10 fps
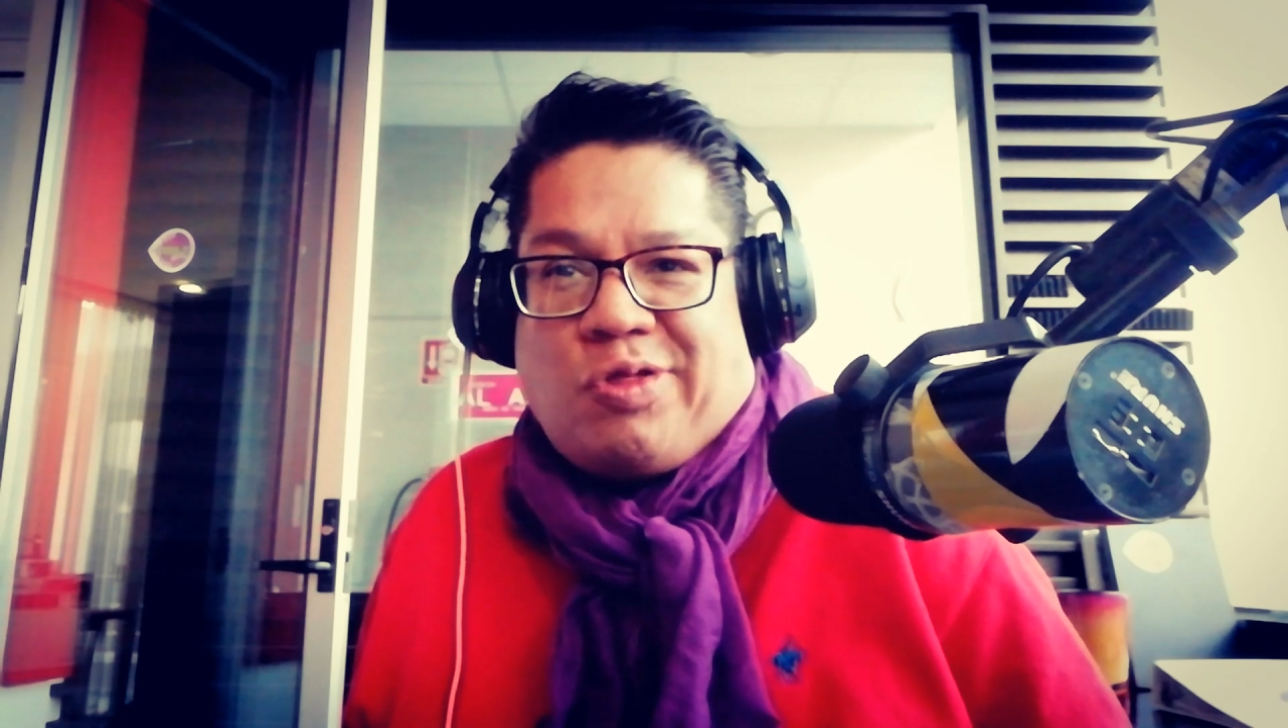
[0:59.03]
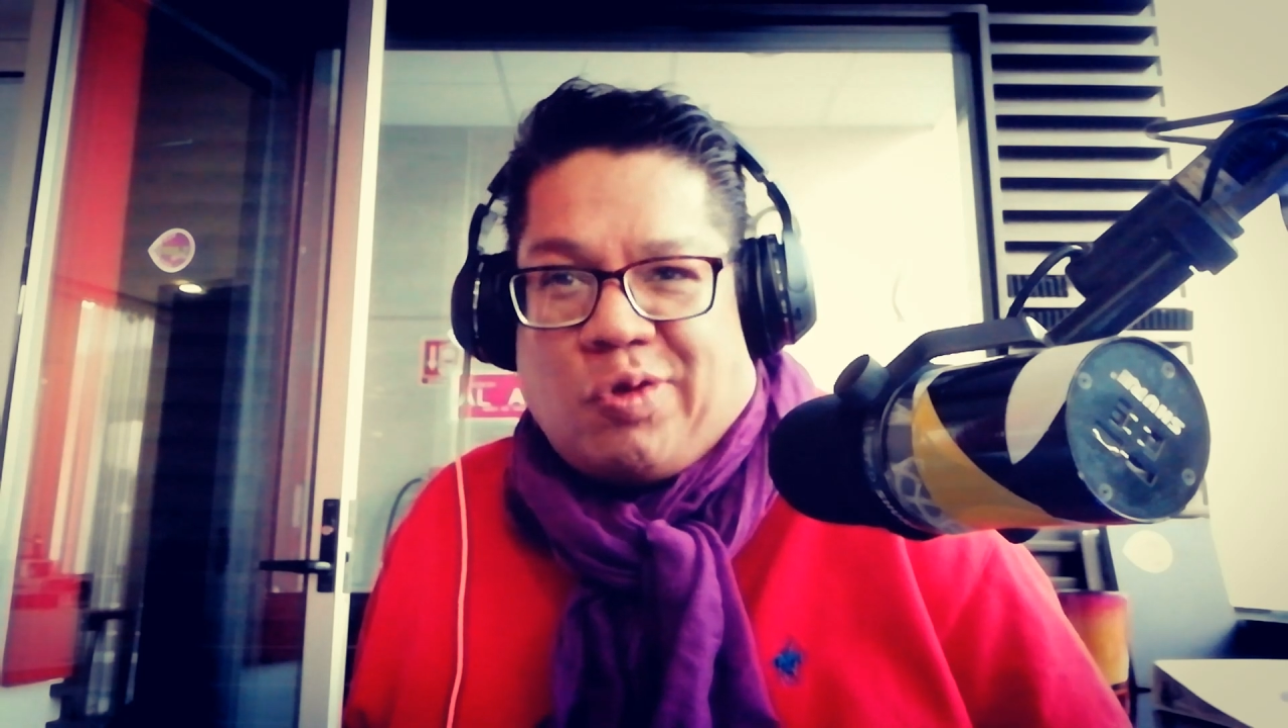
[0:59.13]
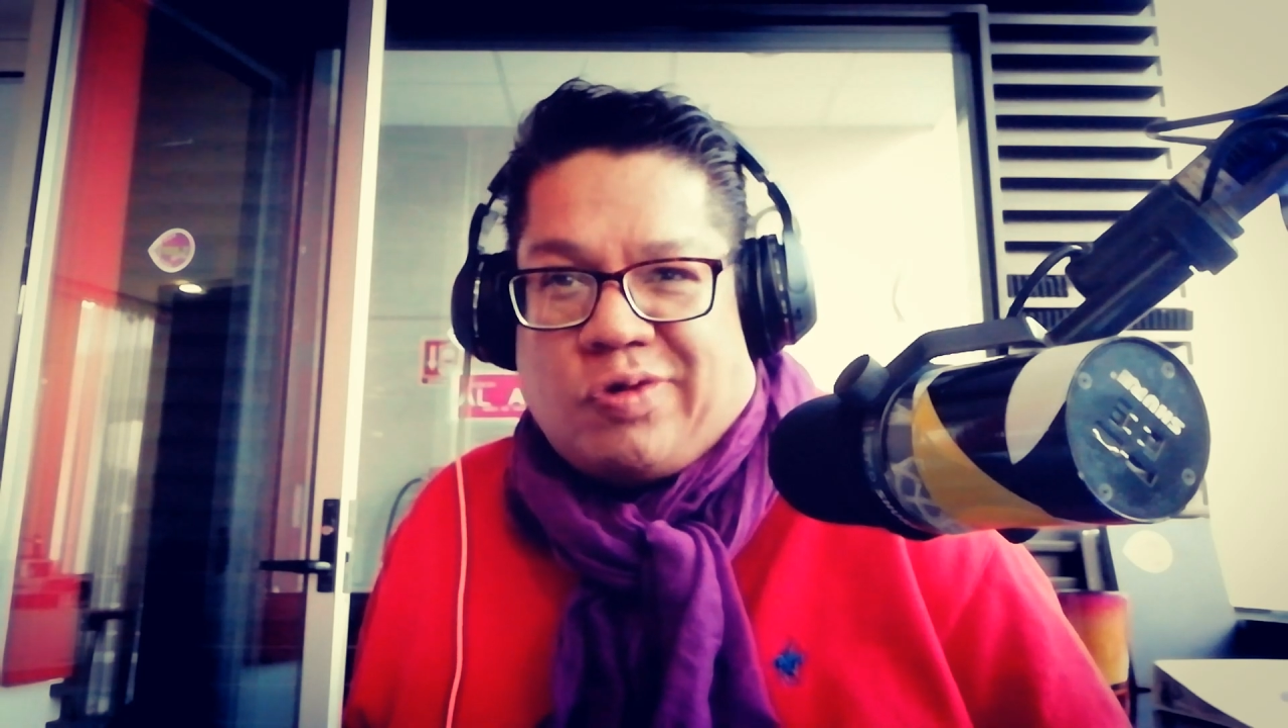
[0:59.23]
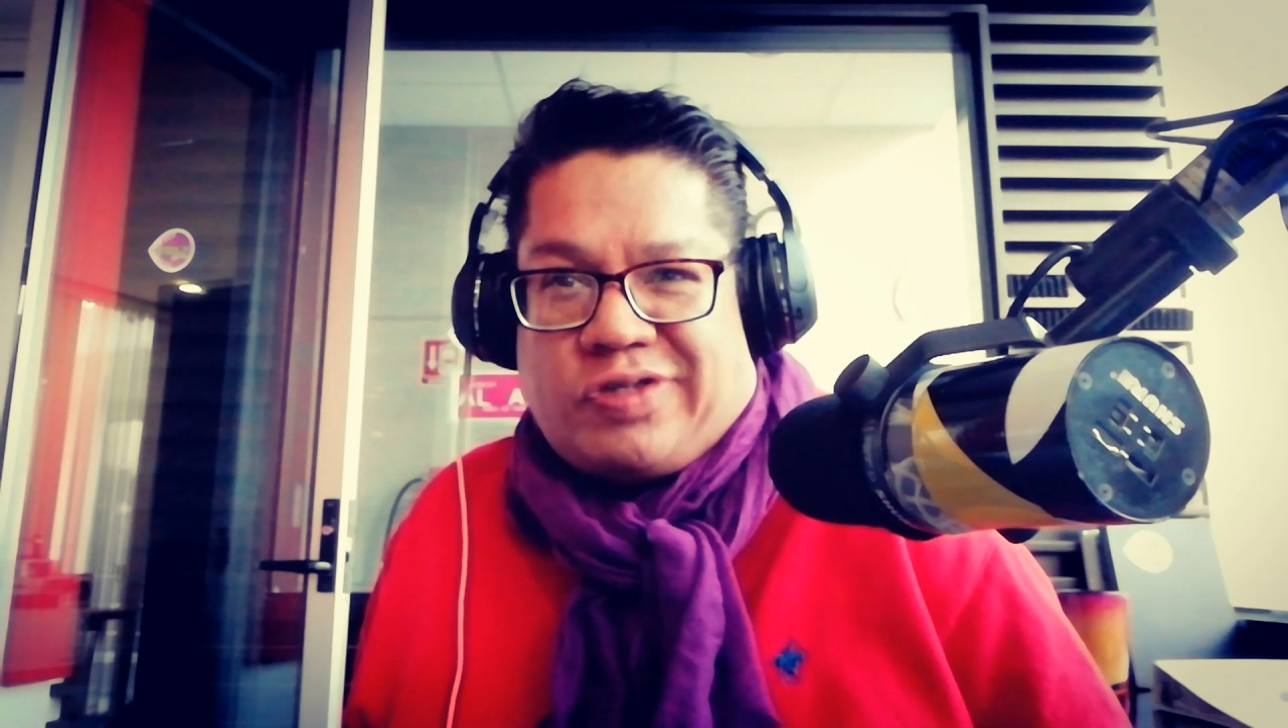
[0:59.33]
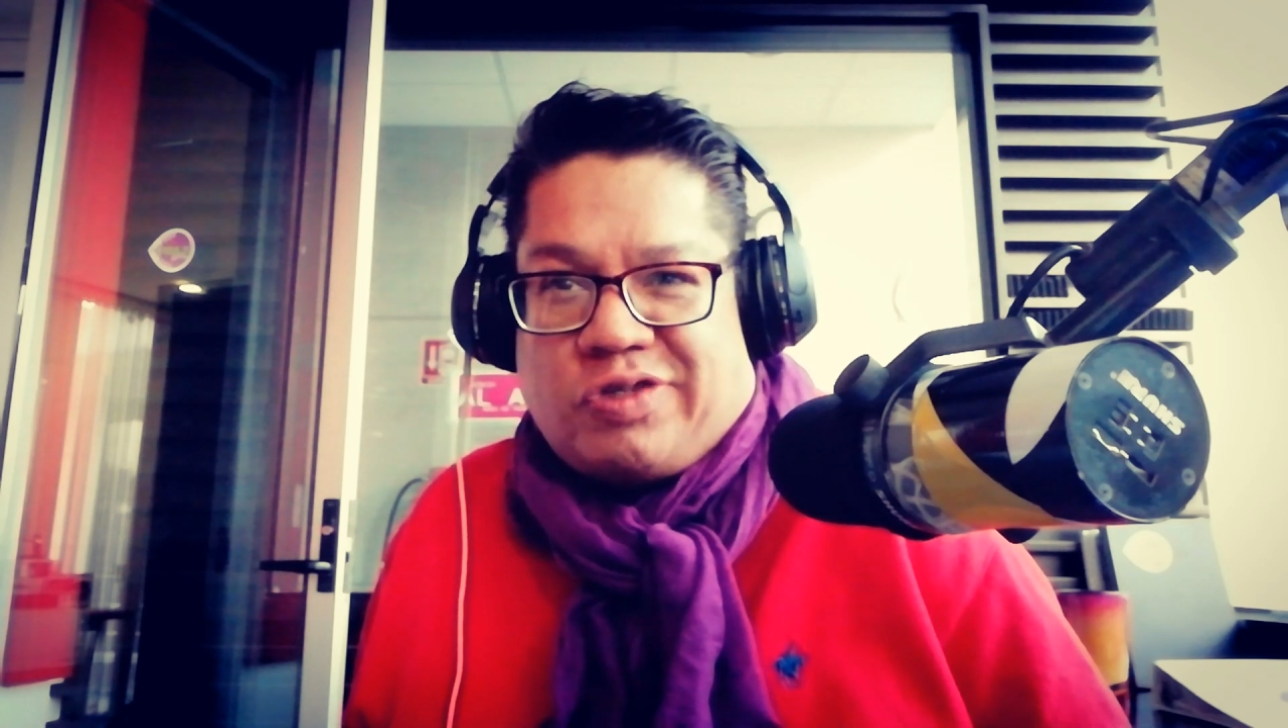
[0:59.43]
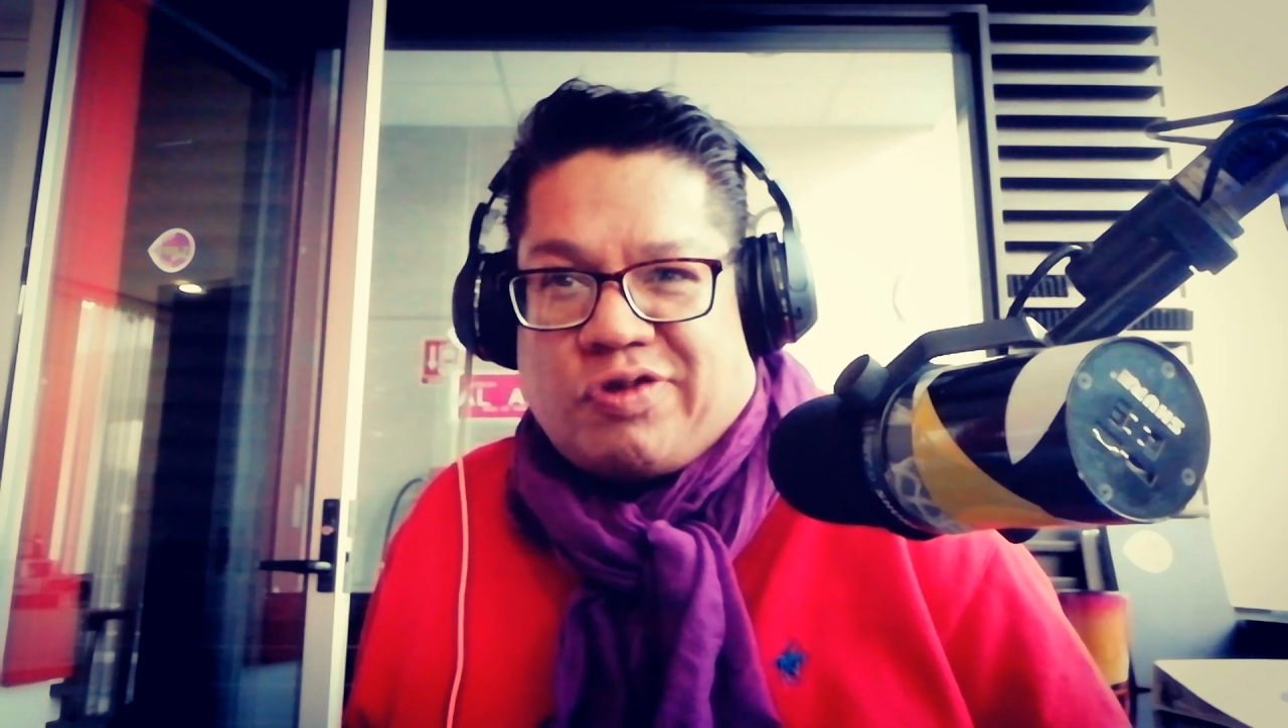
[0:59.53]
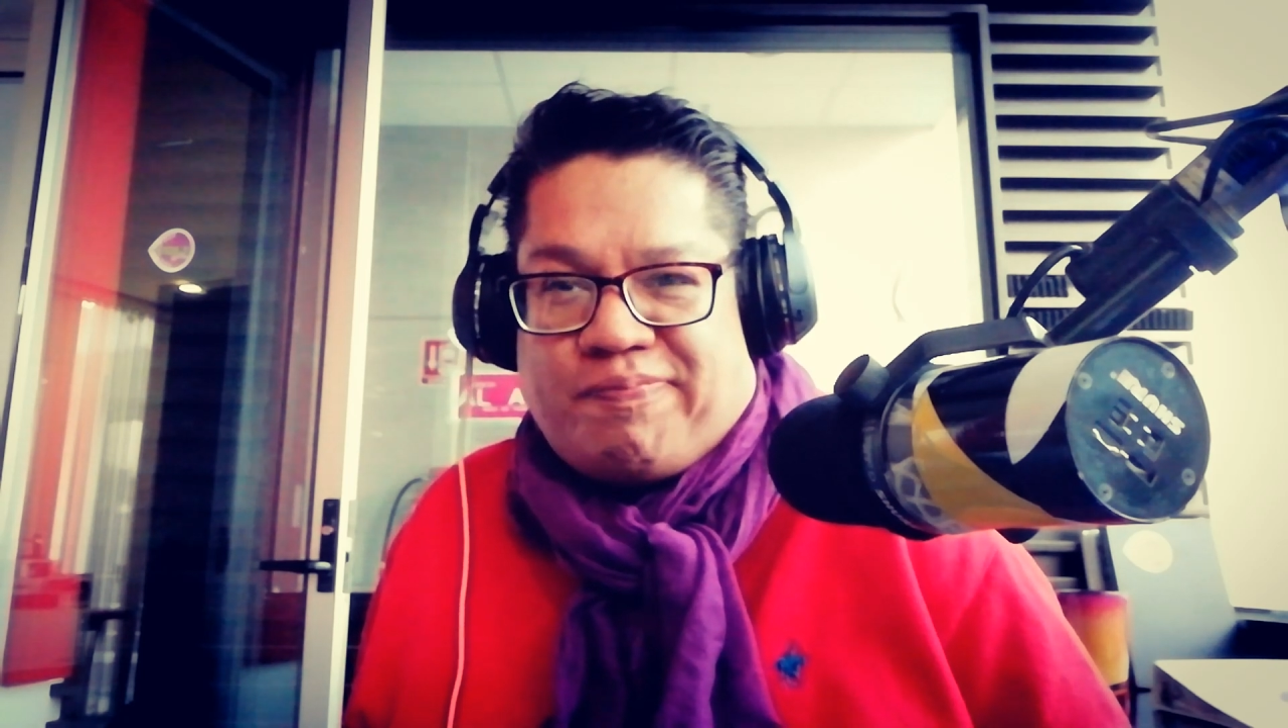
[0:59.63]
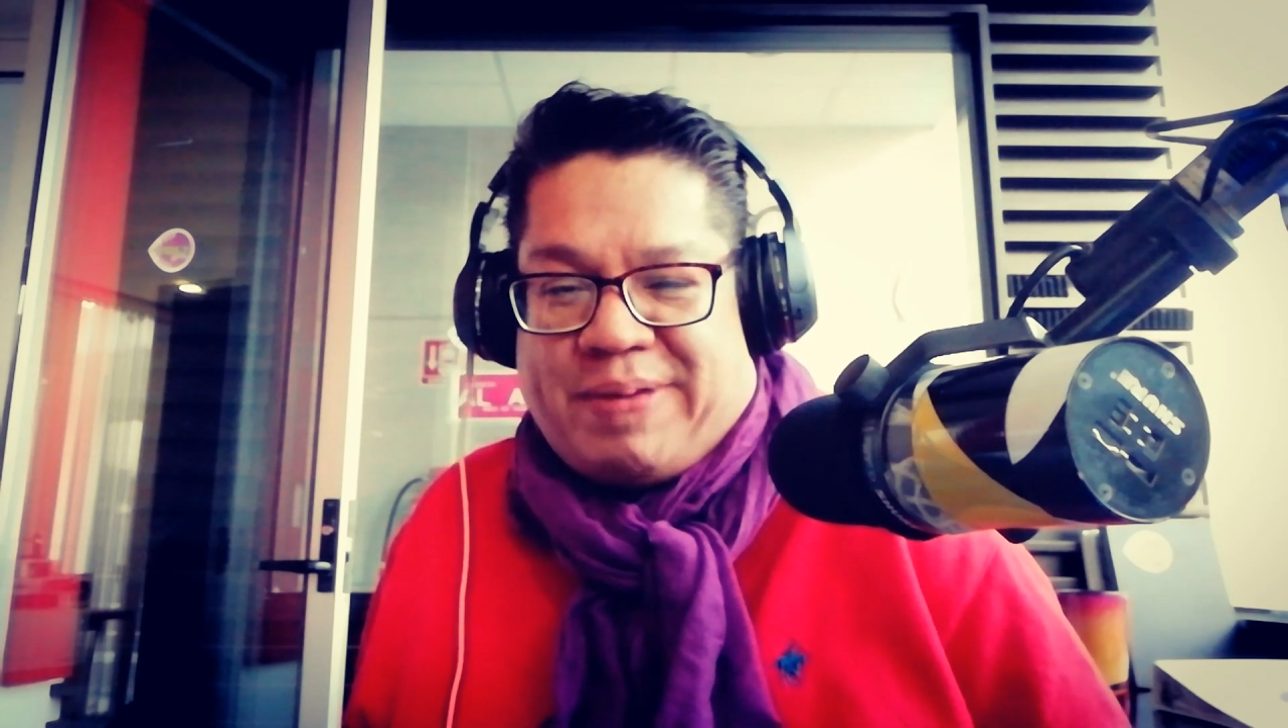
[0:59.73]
todos esos